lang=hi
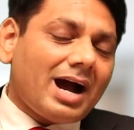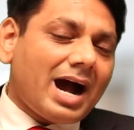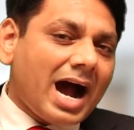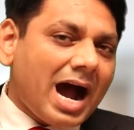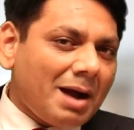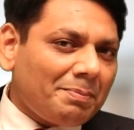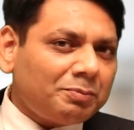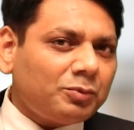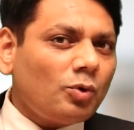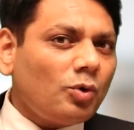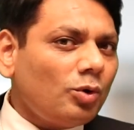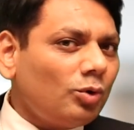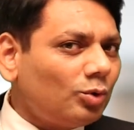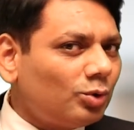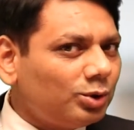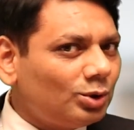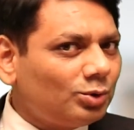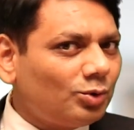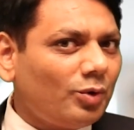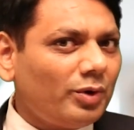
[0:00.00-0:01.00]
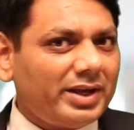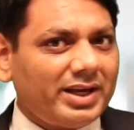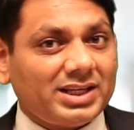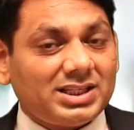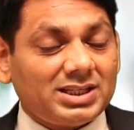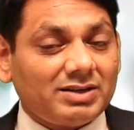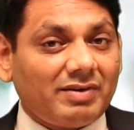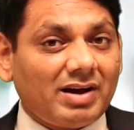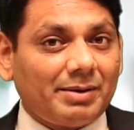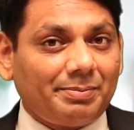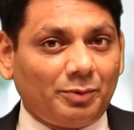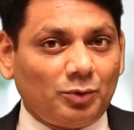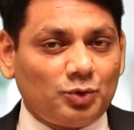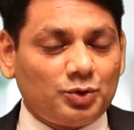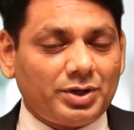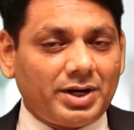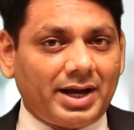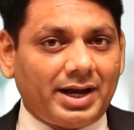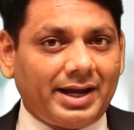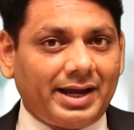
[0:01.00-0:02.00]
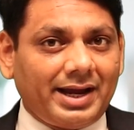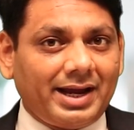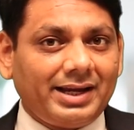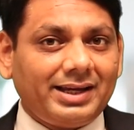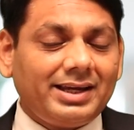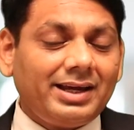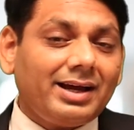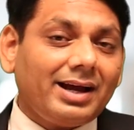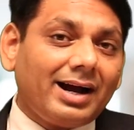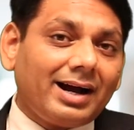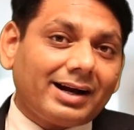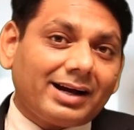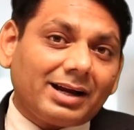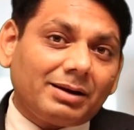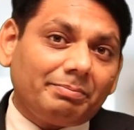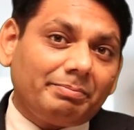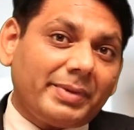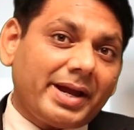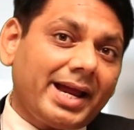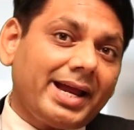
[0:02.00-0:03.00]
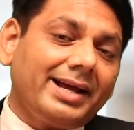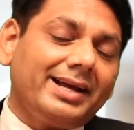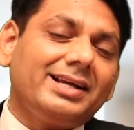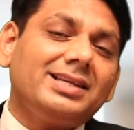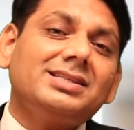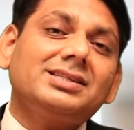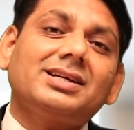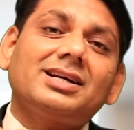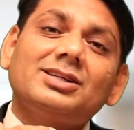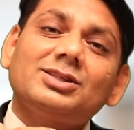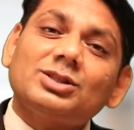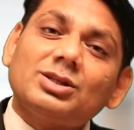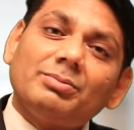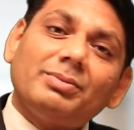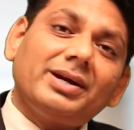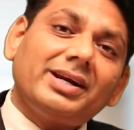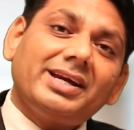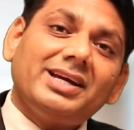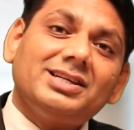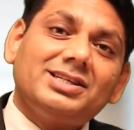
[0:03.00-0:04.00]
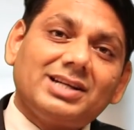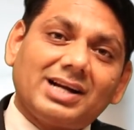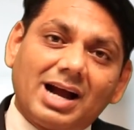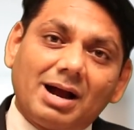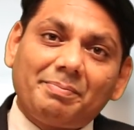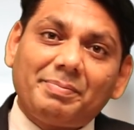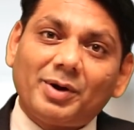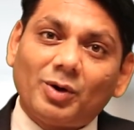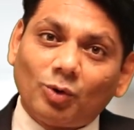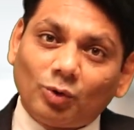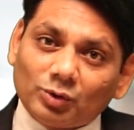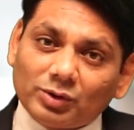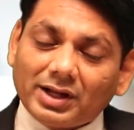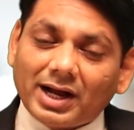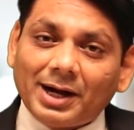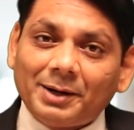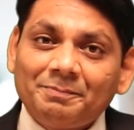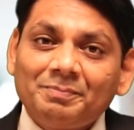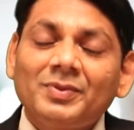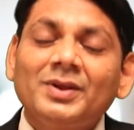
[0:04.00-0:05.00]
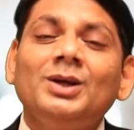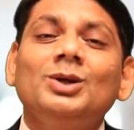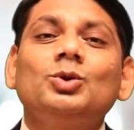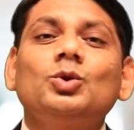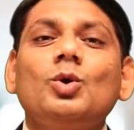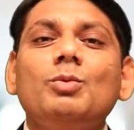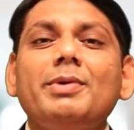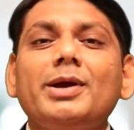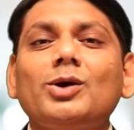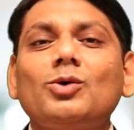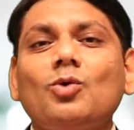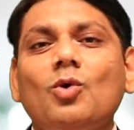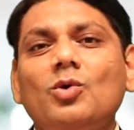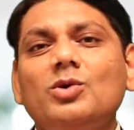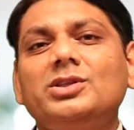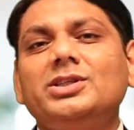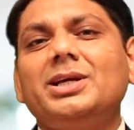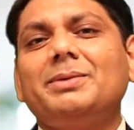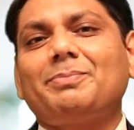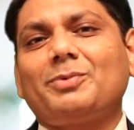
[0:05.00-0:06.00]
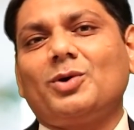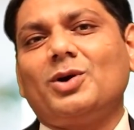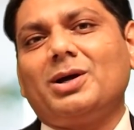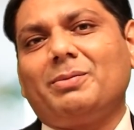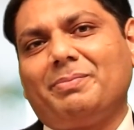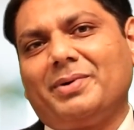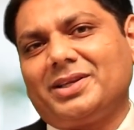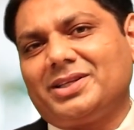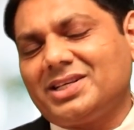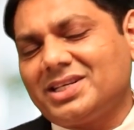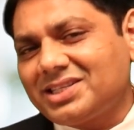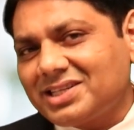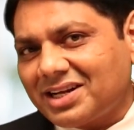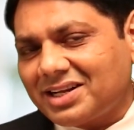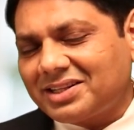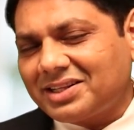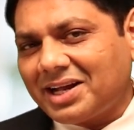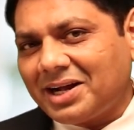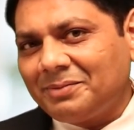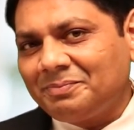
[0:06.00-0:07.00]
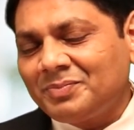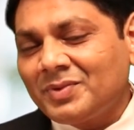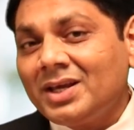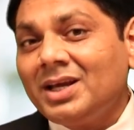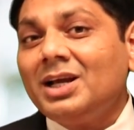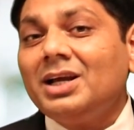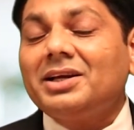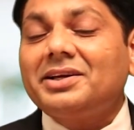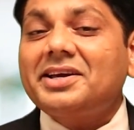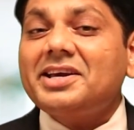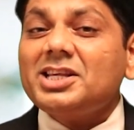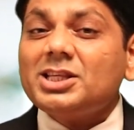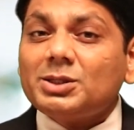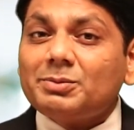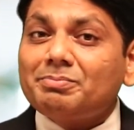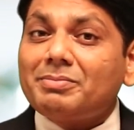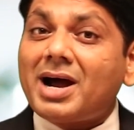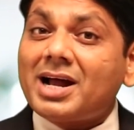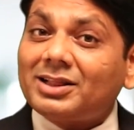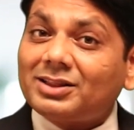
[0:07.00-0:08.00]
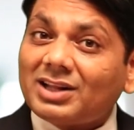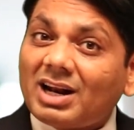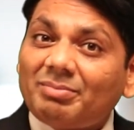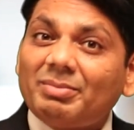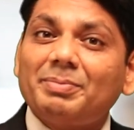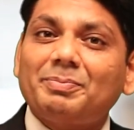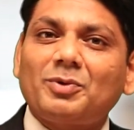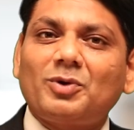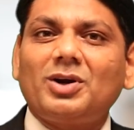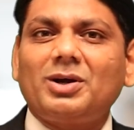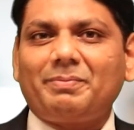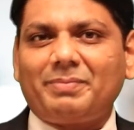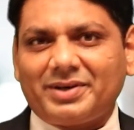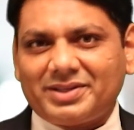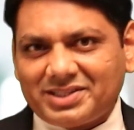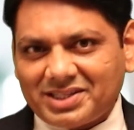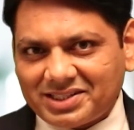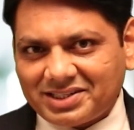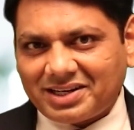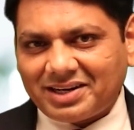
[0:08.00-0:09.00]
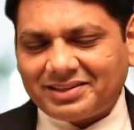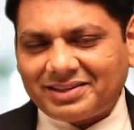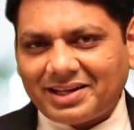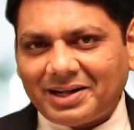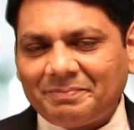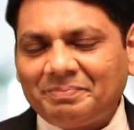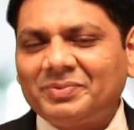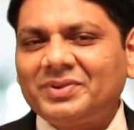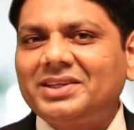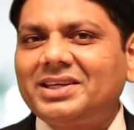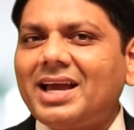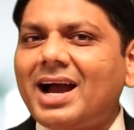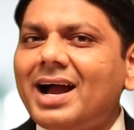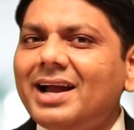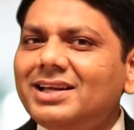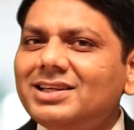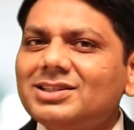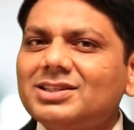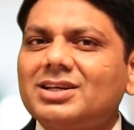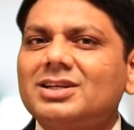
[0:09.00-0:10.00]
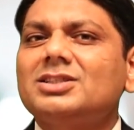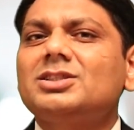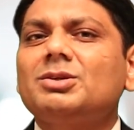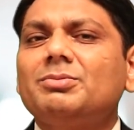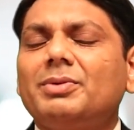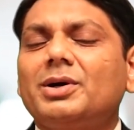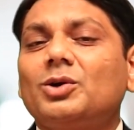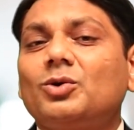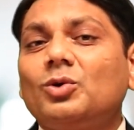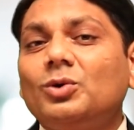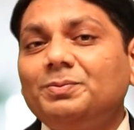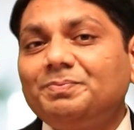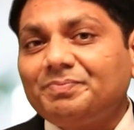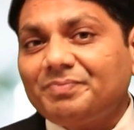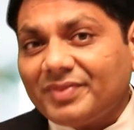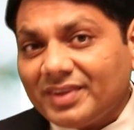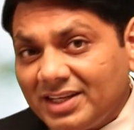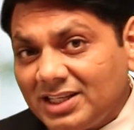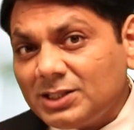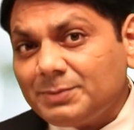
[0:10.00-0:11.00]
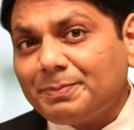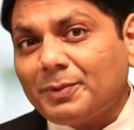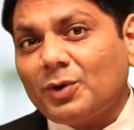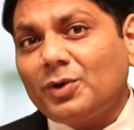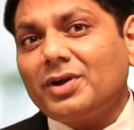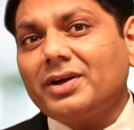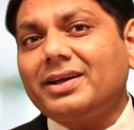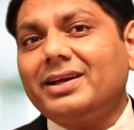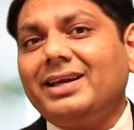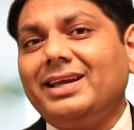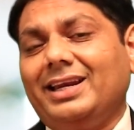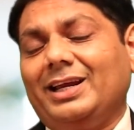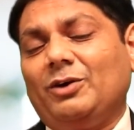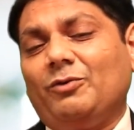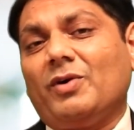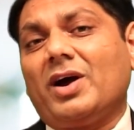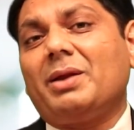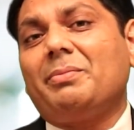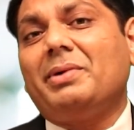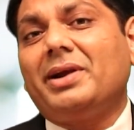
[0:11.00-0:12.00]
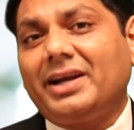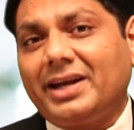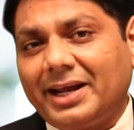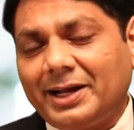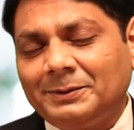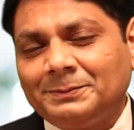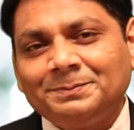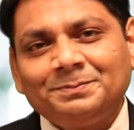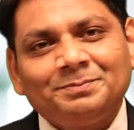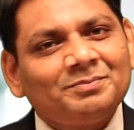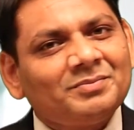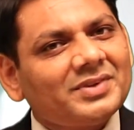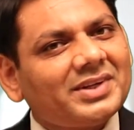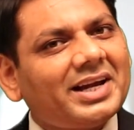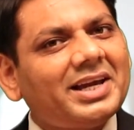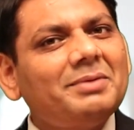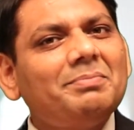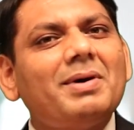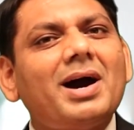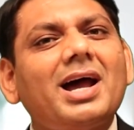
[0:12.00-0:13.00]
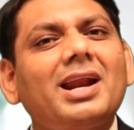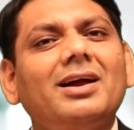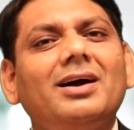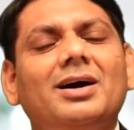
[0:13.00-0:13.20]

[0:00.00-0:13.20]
आपको खुद को यह सवाल पूछना है कि अगर मैं इस कस्टमर की जगह पे होता तो मैं कौन से प्रोडक्ट परचेस करता किस मात्रा में प्रोडक्ट परचेस करता क्या इस कस्टमर को इस प्रोडक्ट की रिक्वायरमेंट है कई बार